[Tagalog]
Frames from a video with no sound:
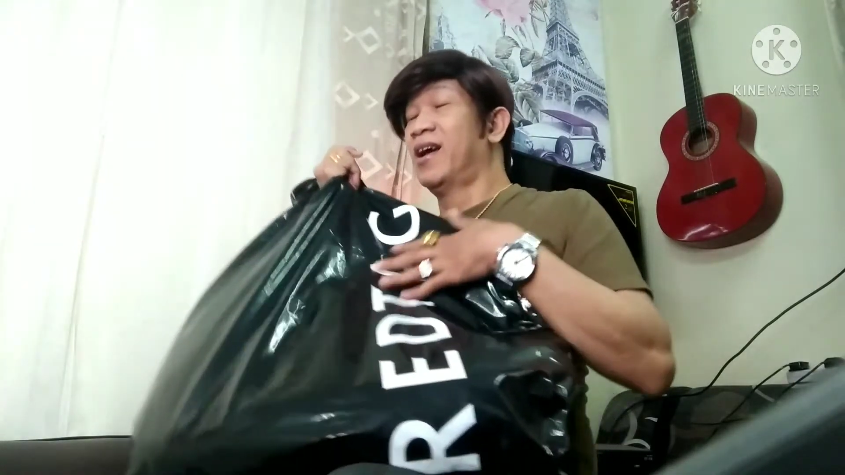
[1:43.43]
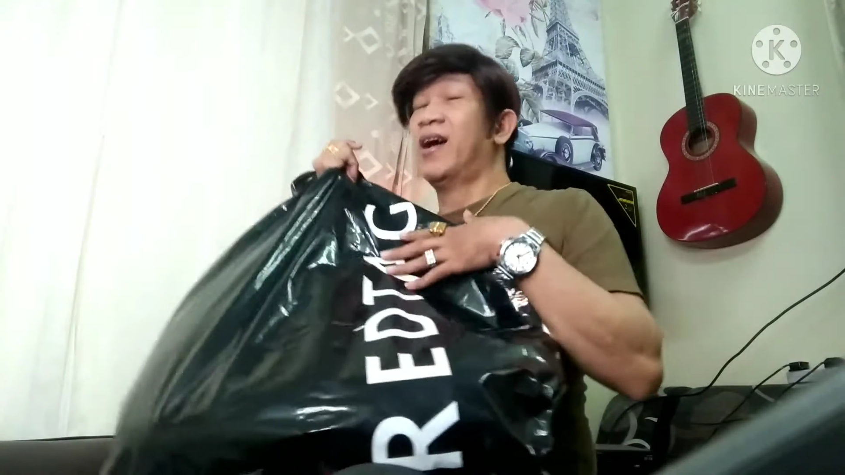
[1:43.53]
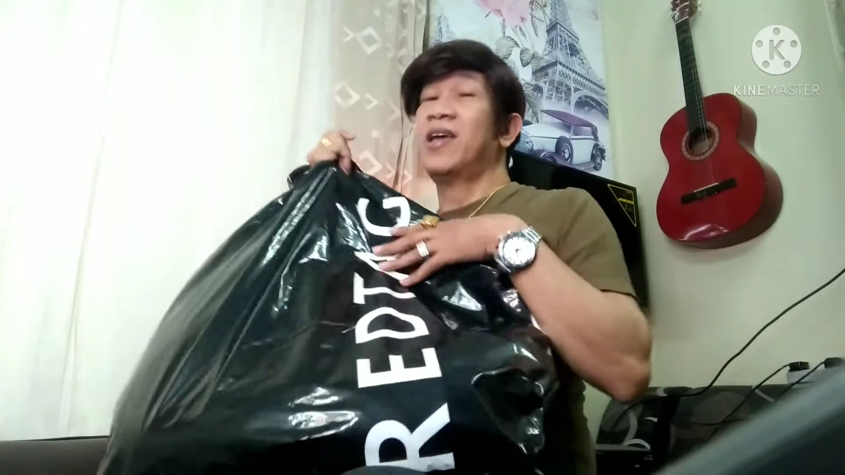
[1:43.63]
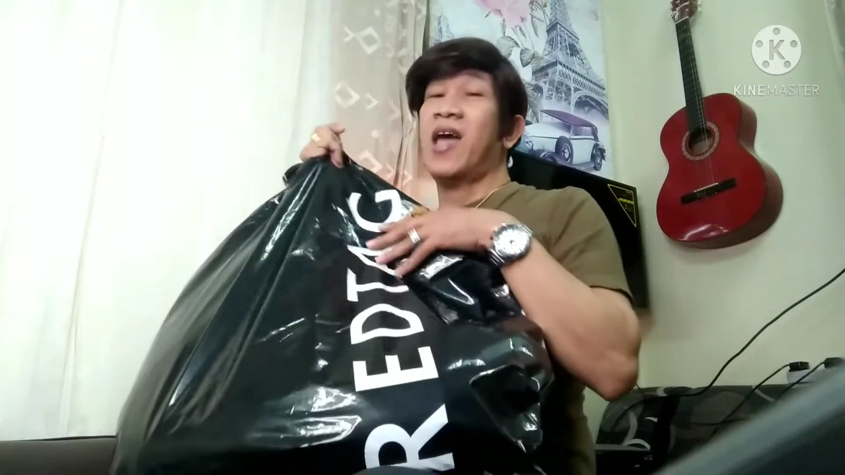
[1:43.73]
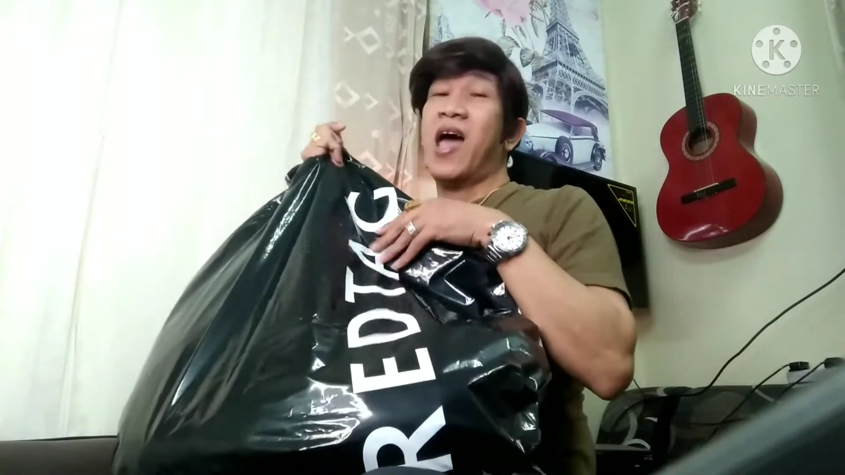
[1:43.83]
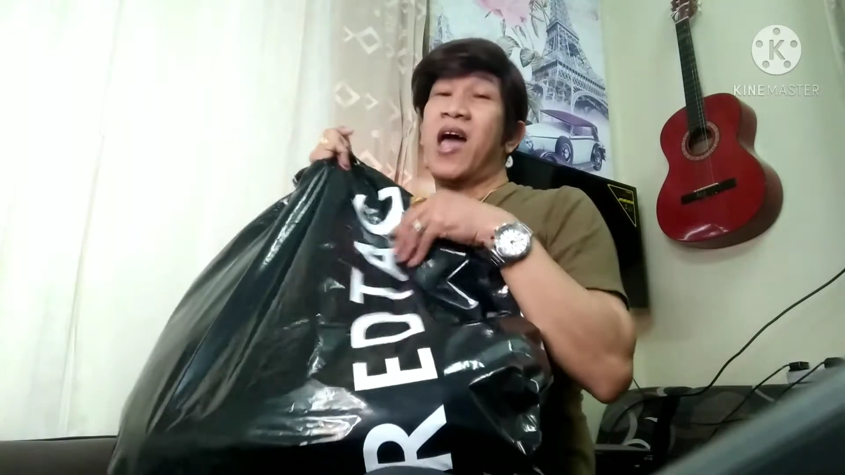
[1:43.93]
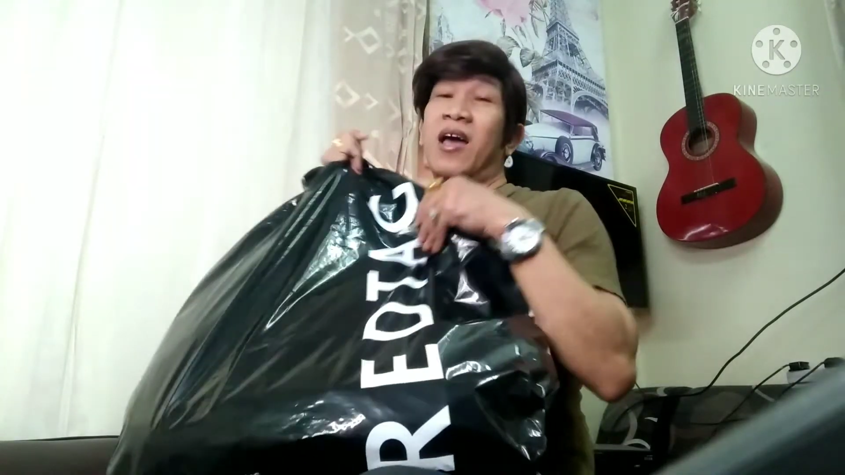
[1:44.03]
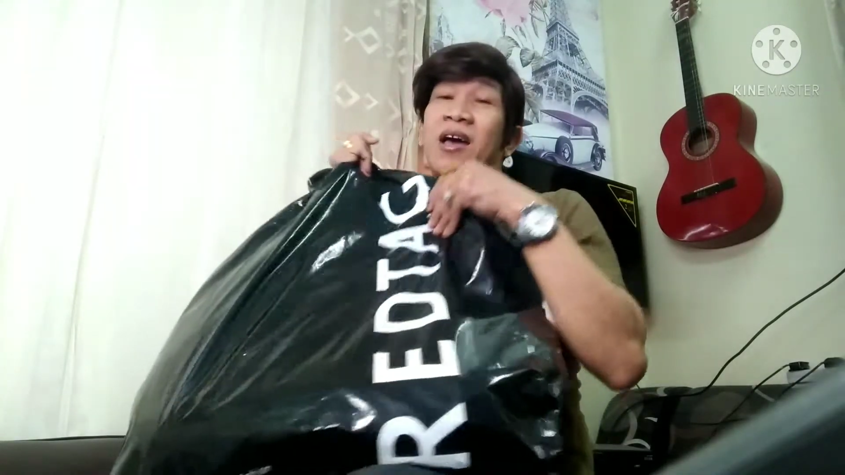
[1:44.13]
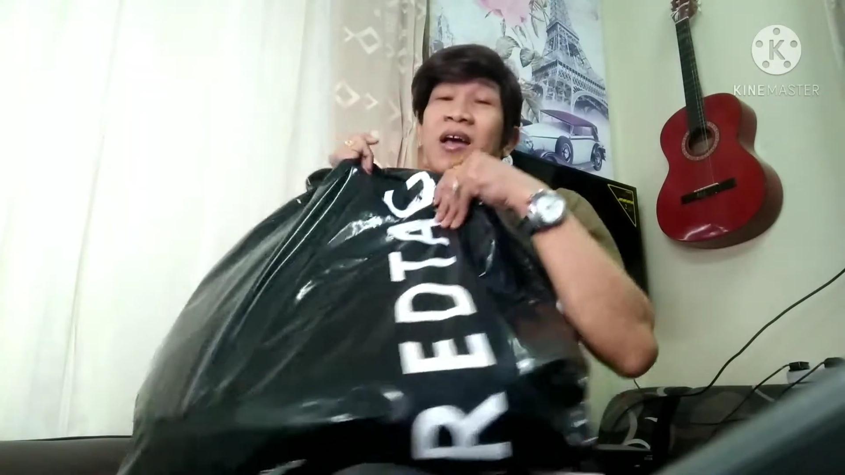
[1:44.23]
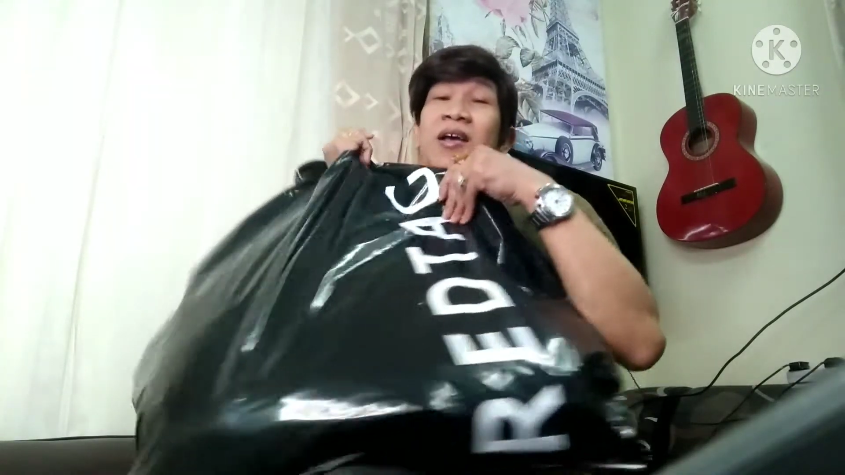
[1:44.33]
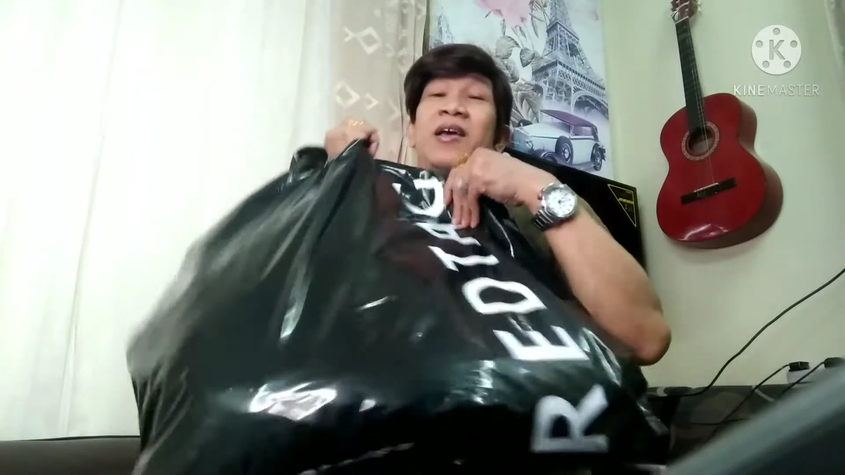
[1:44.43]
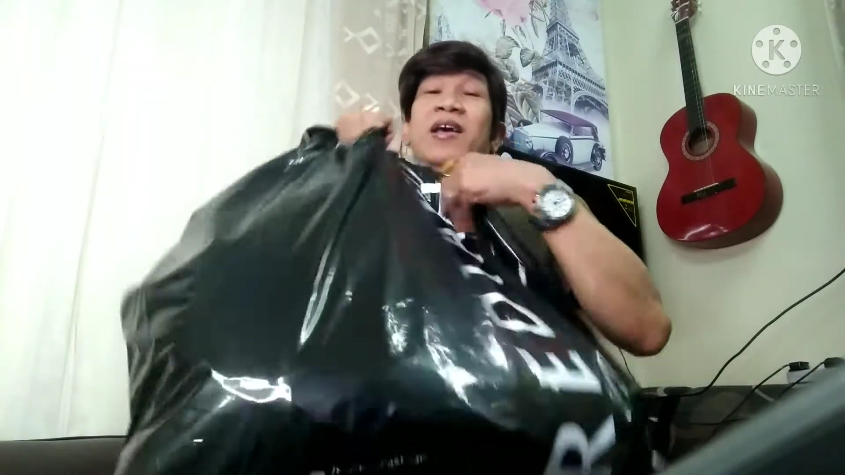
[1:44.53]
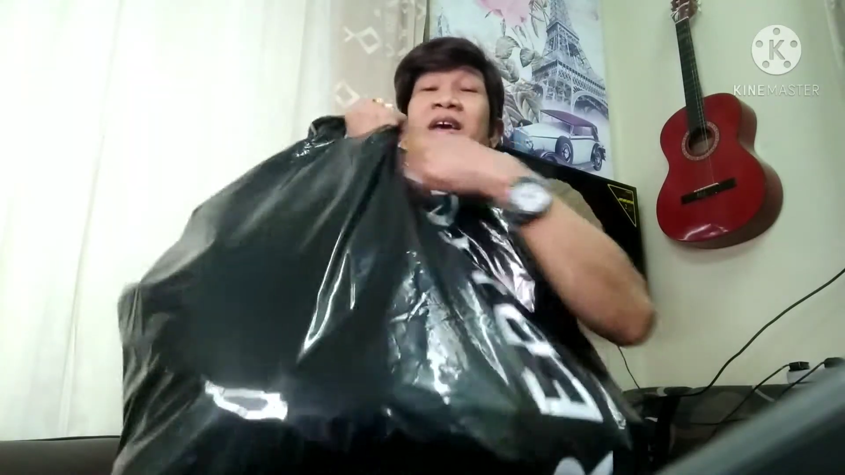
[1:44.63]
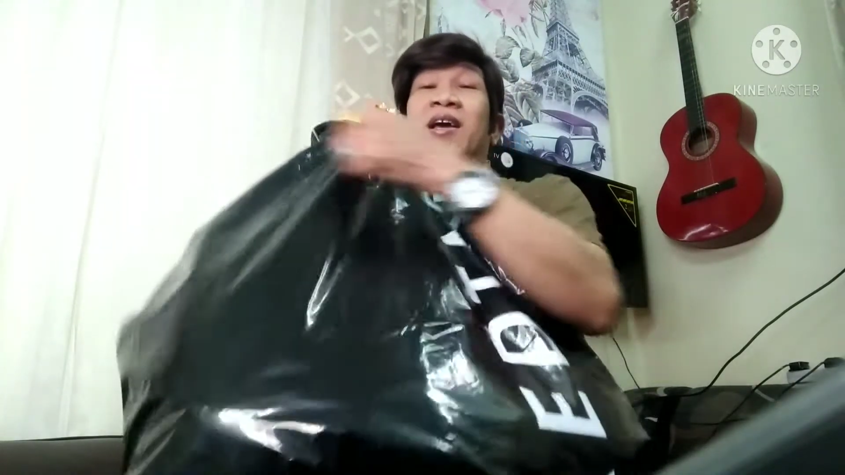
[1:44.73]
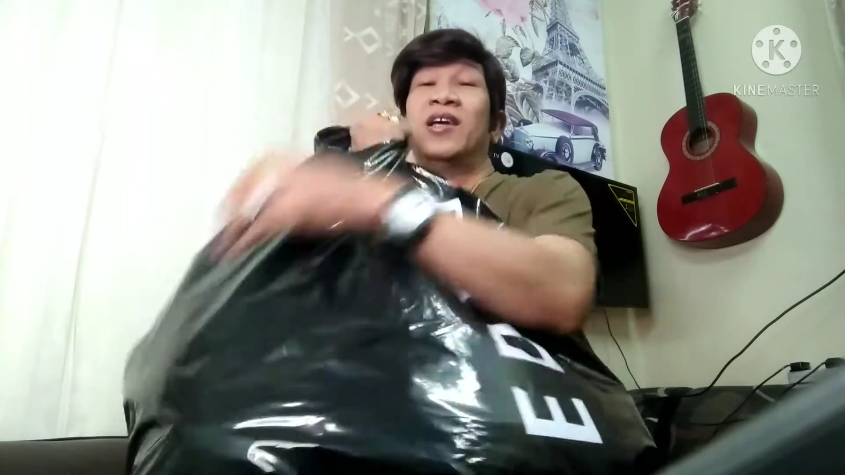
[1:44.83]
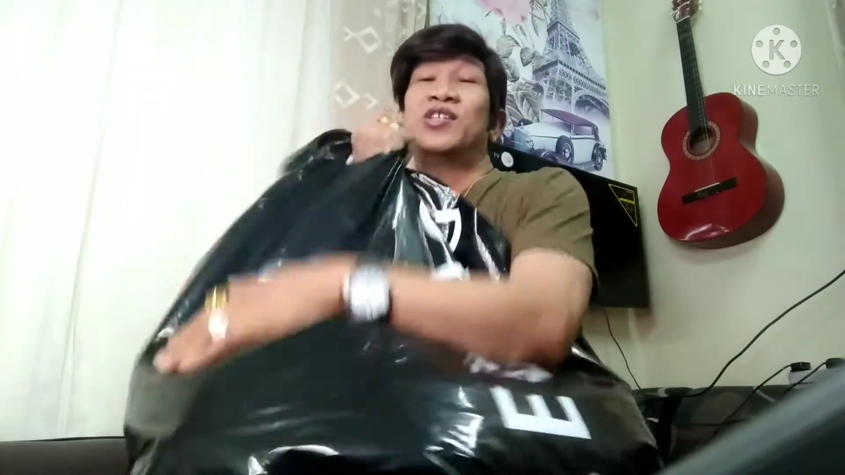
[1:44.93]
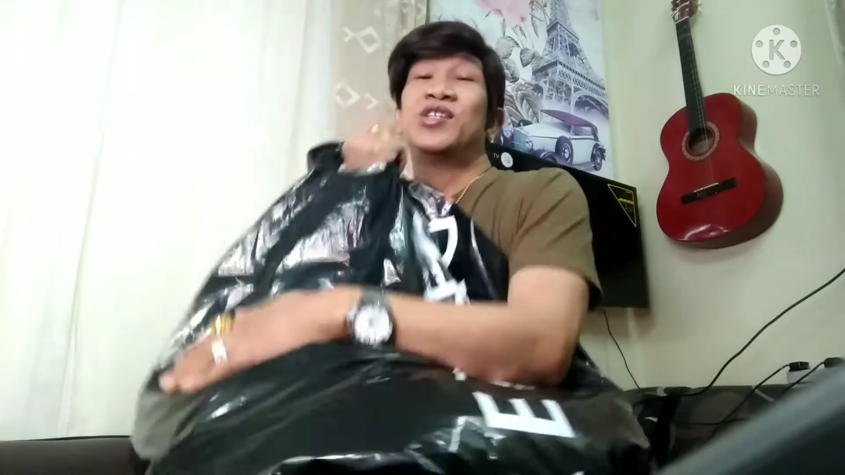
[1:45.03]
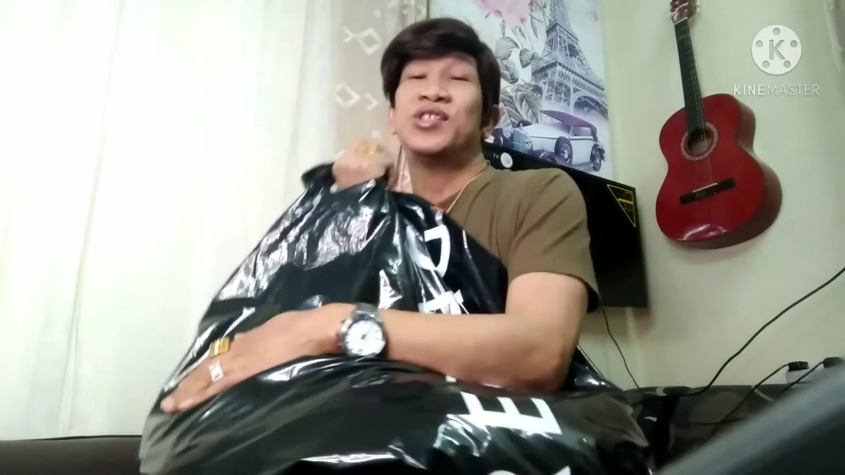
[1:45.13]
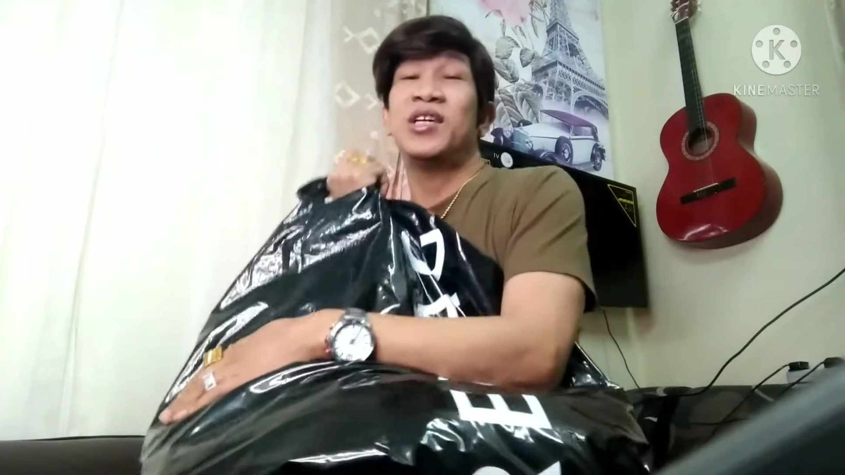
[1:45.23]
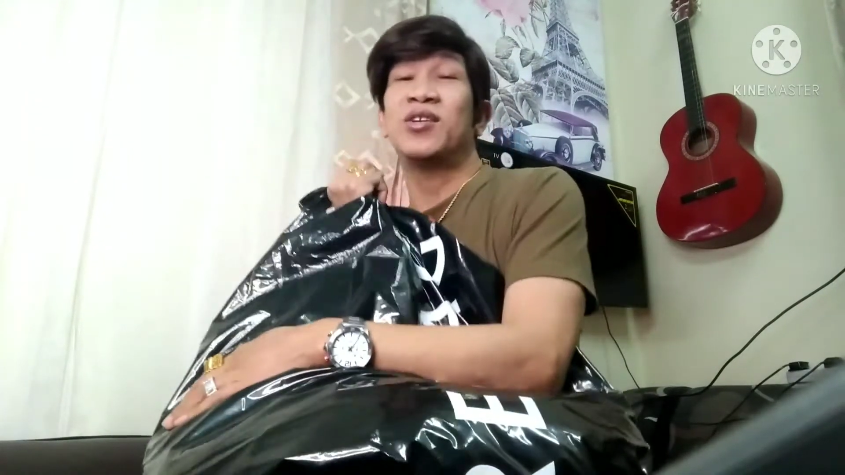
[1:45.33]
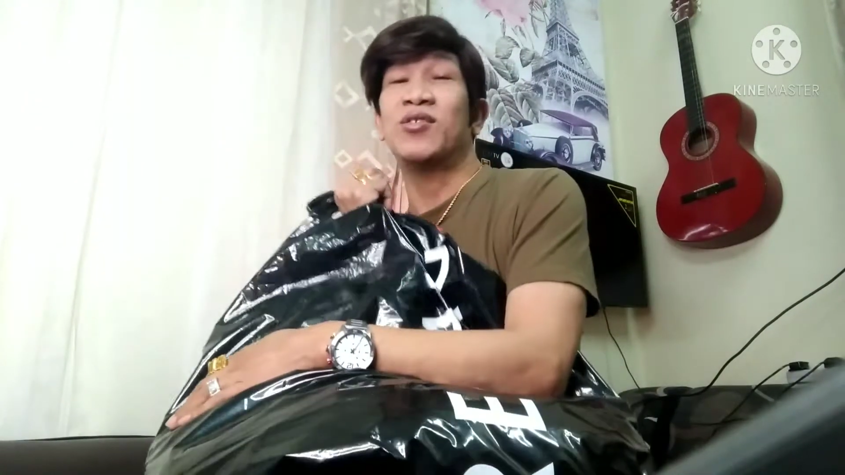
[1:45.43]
Kaya, I-share